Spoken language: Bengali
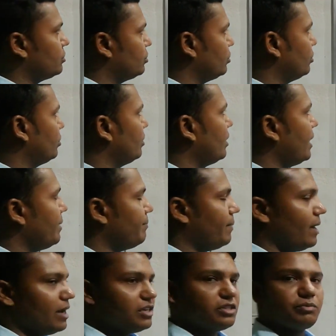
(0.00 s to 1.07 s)
তো
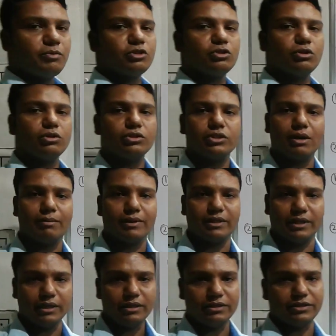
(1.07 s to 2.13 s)
ফার্স্ট প্রশ্ন হচ্ছে
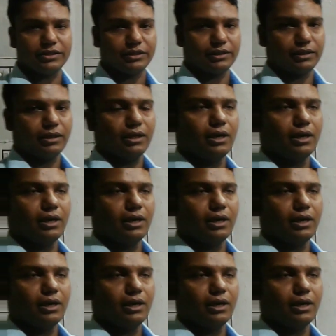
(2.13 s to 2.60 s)
আমাদের যে